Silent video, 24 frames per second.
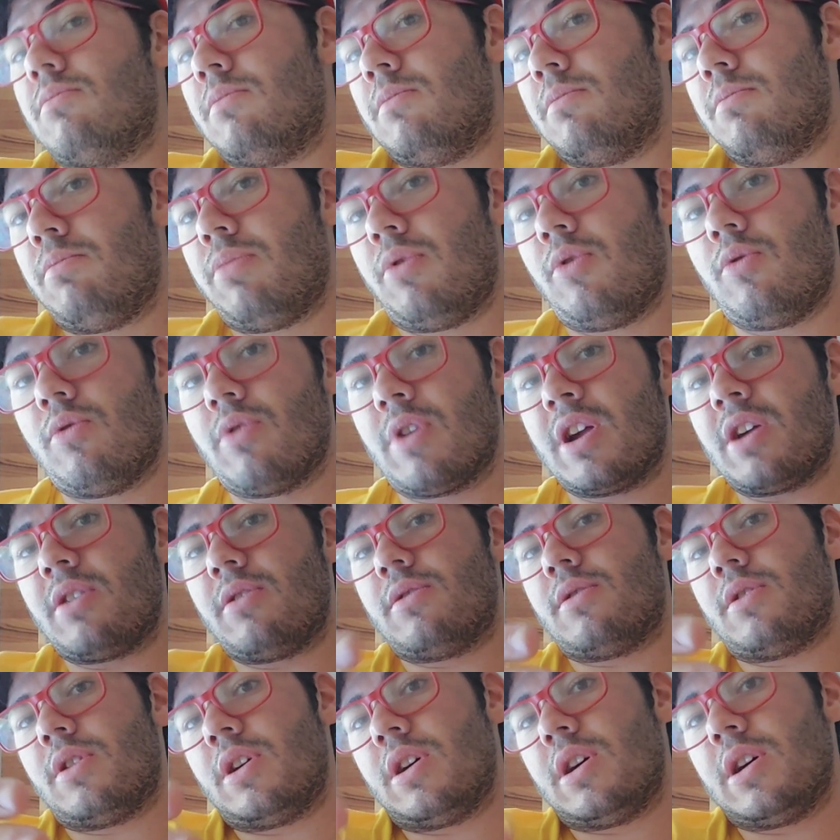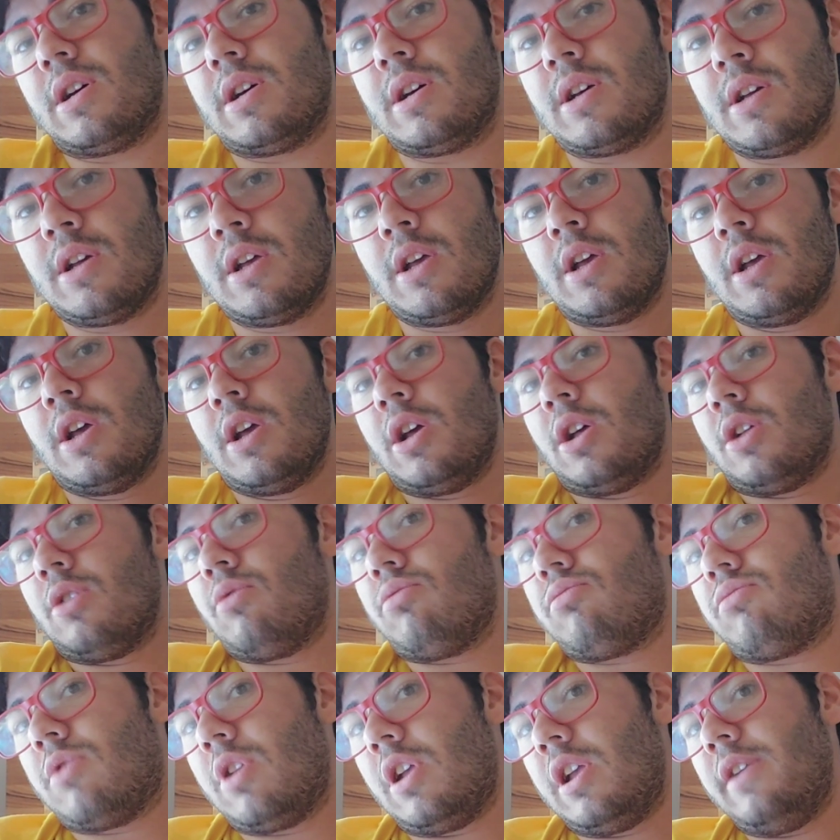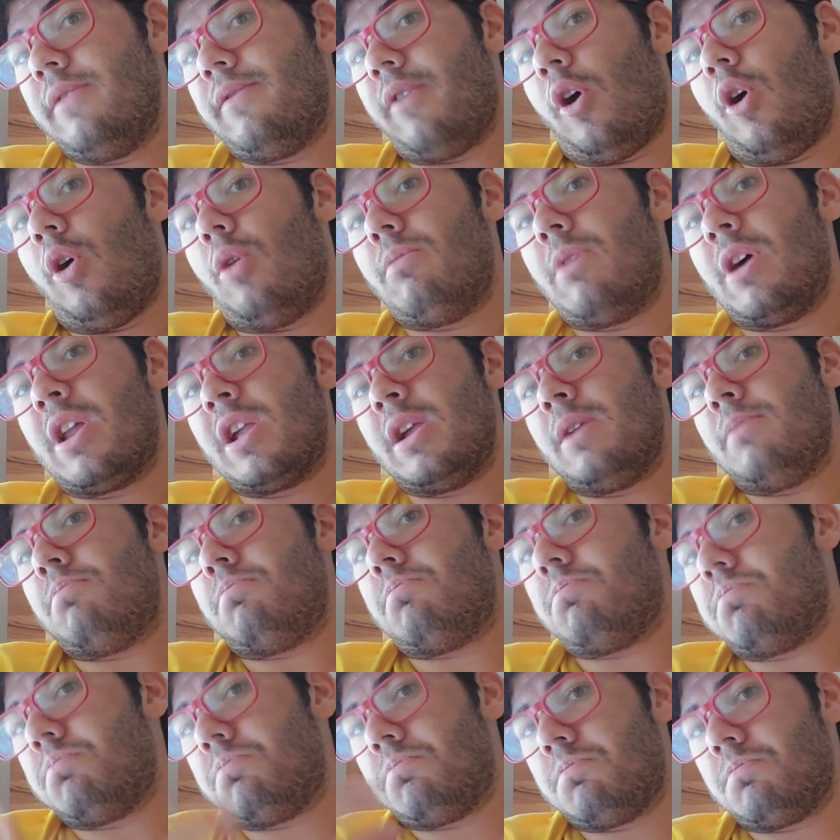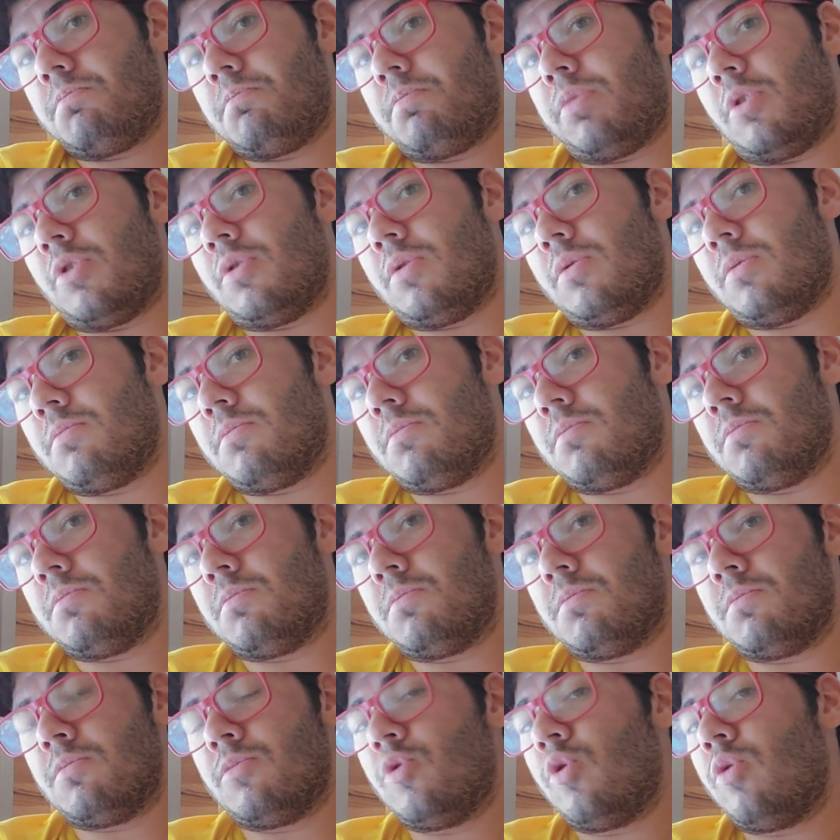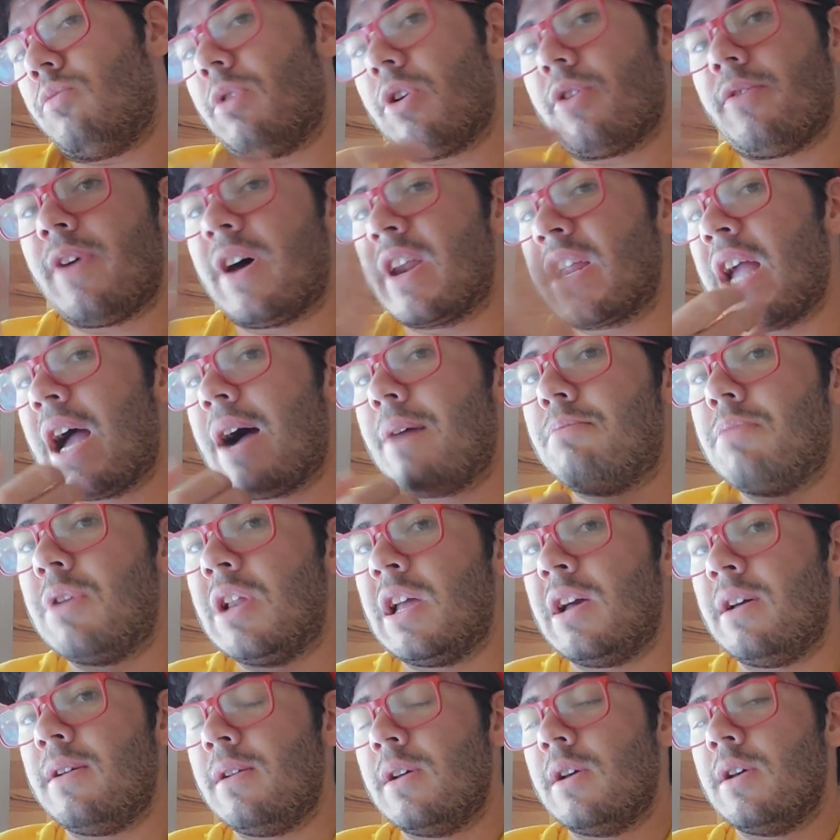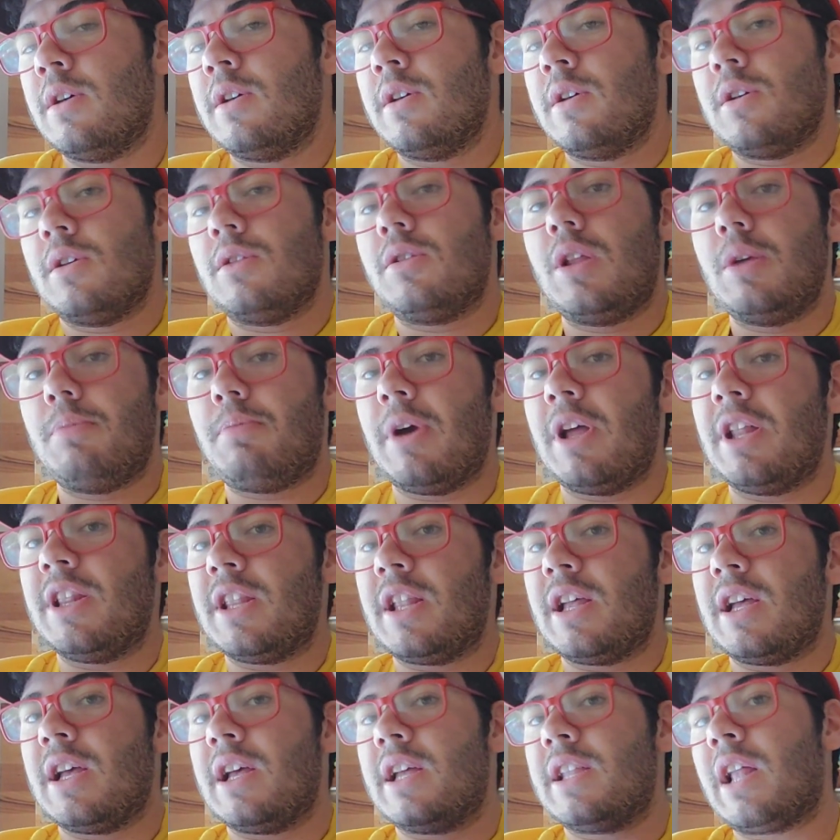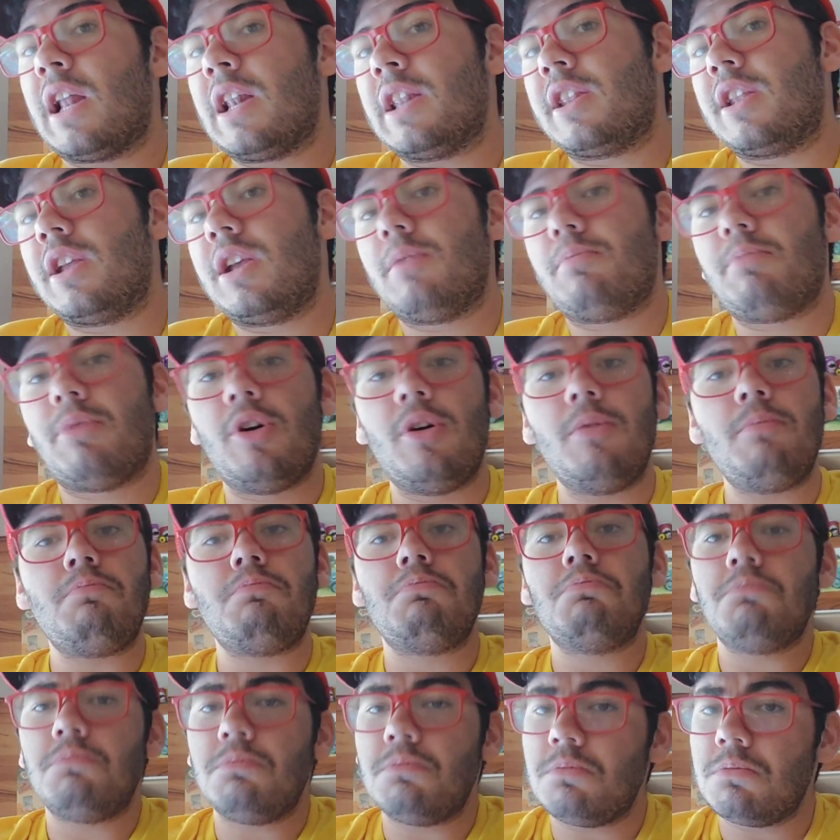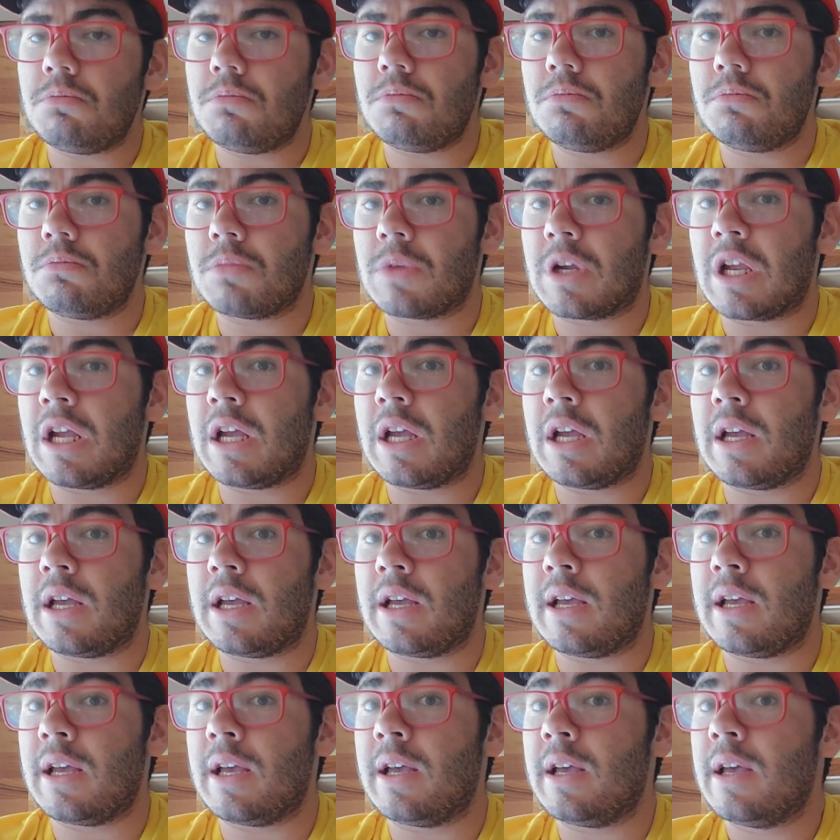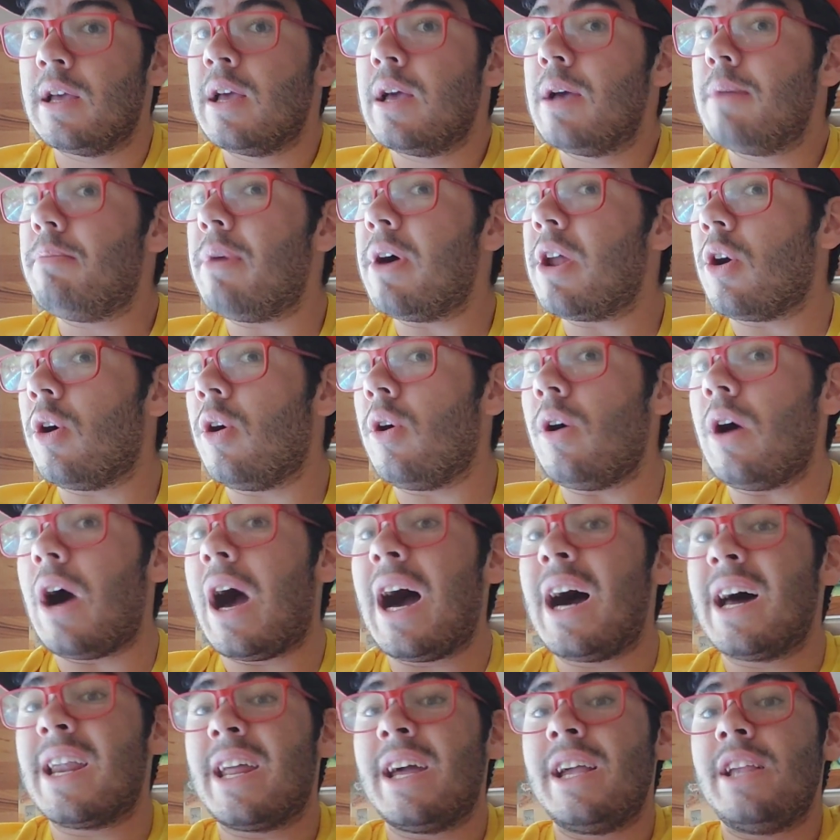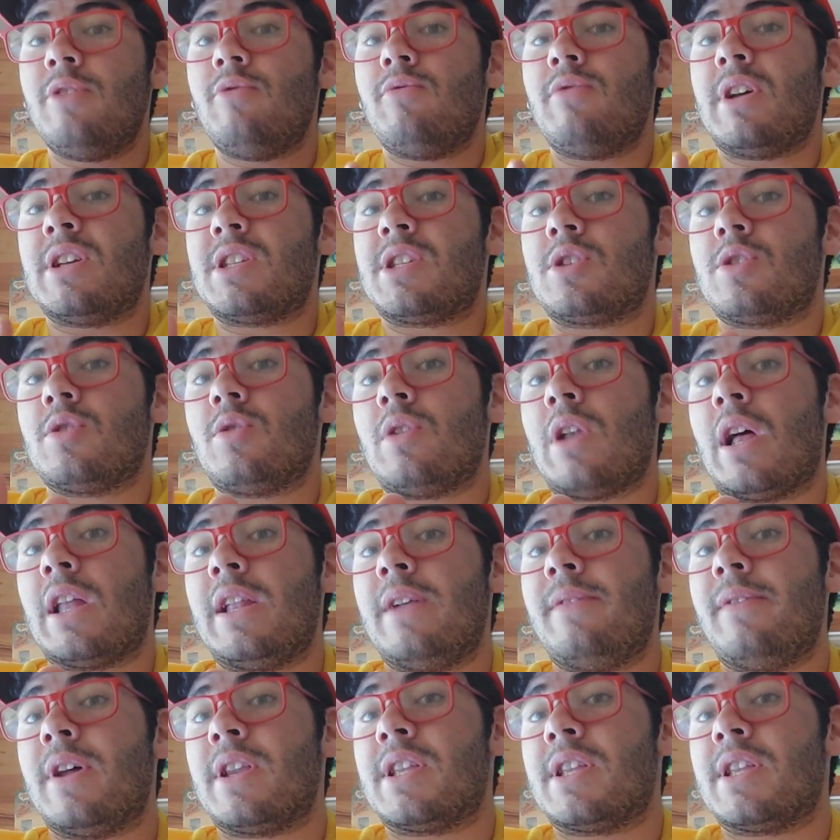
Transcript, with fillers: mm, pure con eh, tutti i vomeri o un mm, numero variabile dipende dal tipo mh, mm, che però ara in una sola,